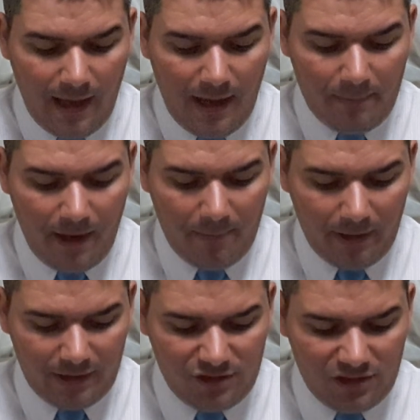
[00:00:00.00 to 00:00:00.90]
é bem
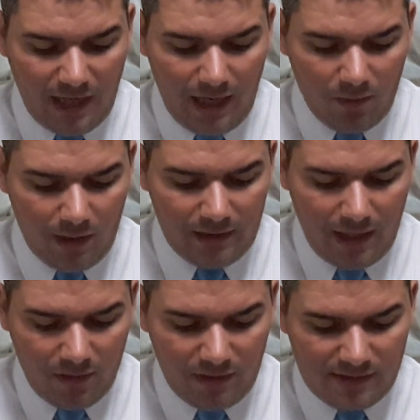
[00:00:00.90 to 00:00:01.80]
para tirar o
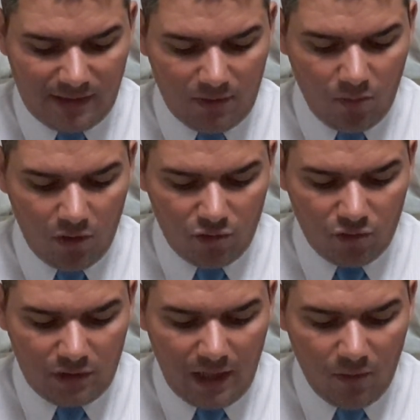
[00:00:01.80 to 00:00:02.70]
argueiro que está no olho
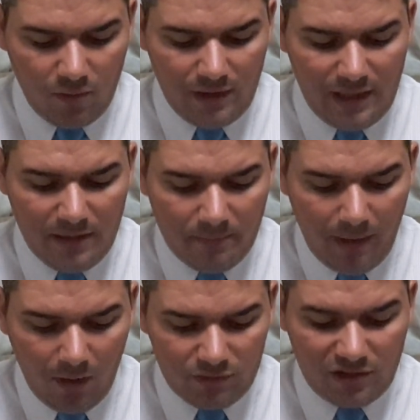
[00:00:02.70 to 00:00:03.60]
do teu
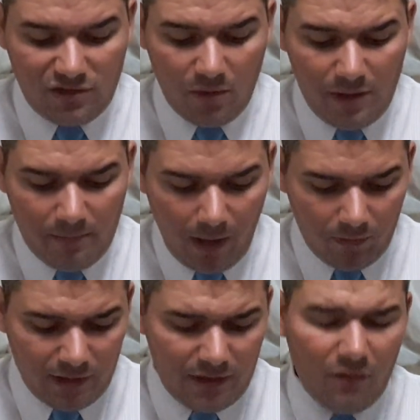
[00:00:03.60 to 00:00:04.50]
irmão, de teu
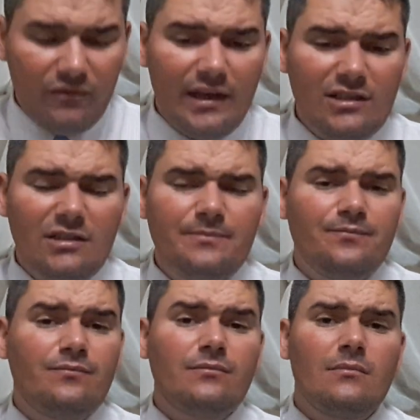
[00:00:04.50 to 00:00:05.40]
irmão. Então veja,
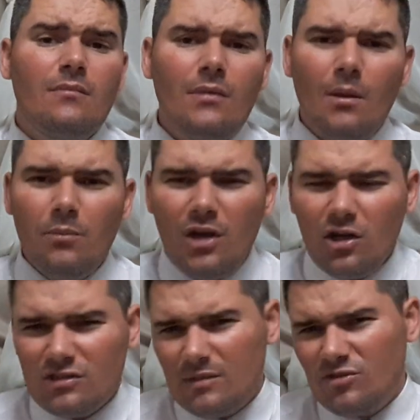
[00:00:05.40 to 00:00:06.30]
porque
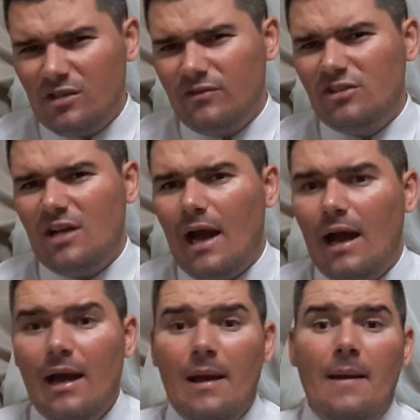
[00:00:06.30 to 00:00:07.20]
nós temos que
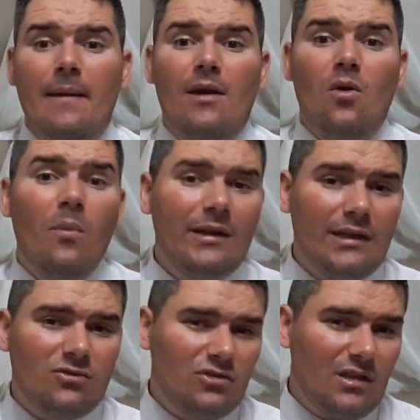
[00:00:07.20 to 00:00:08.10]
vigiar. Uma
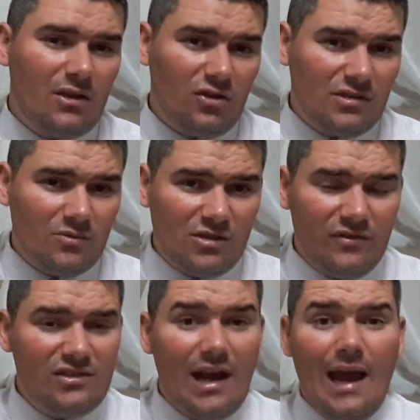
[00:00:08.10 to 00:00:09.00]
das coisas que nós temos que
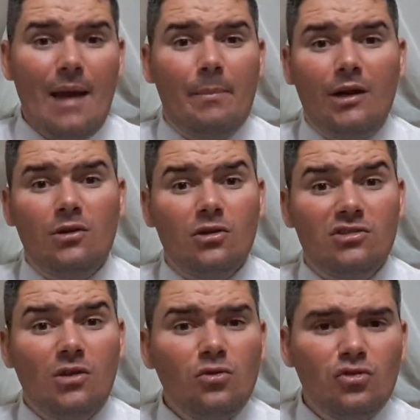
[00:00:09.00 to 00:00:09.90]
vigiar é para
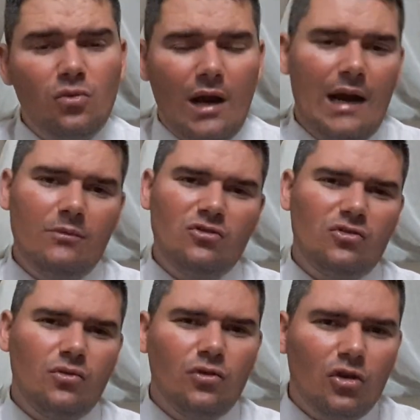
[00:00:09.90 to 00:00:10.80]
nós não julgarmos
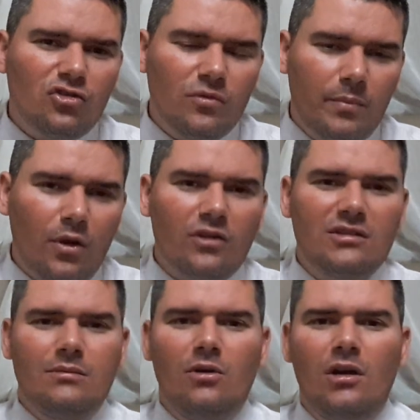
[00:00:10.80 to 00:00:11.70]
o nosso
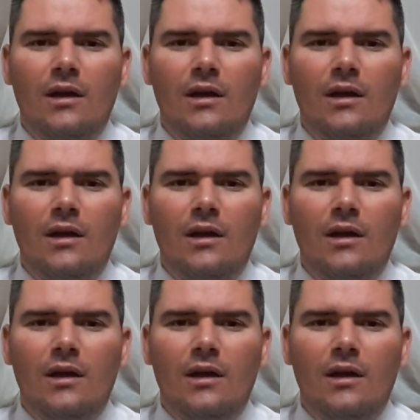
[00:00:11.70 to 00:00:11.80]
próximo.